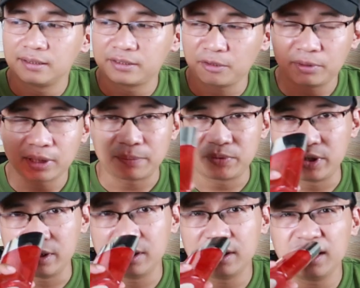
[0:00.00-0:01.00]
Trong cái tạp
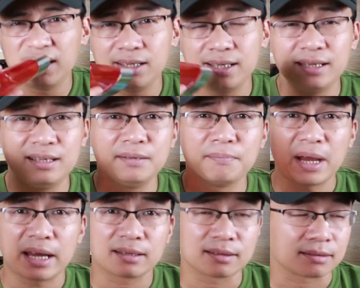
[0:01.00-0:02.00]
chí
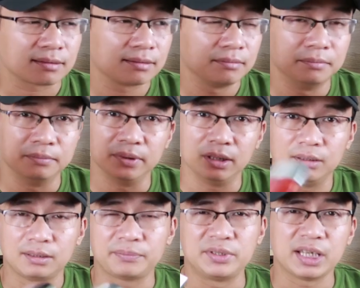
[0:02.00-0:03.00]
Element,
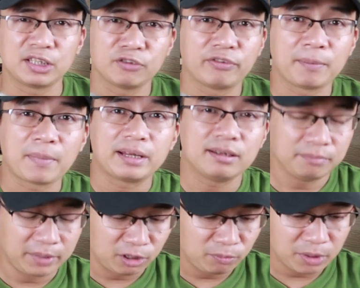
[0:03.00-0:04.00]
tạp chí dành cho phái mạnh,
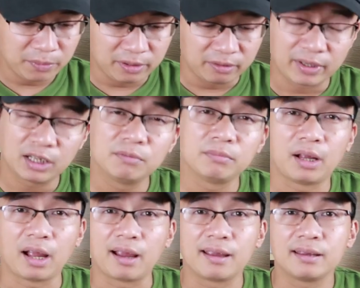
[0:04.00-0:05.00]
mình không biết mình phát âm
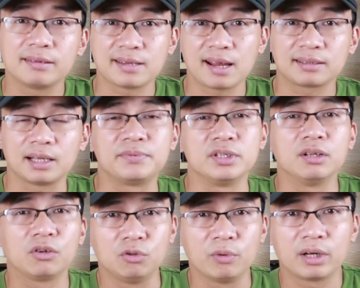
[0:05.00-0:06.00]
cái trang tạp chí
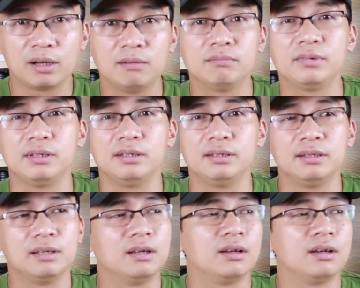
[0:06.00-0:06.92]
là có đúng hay không, thì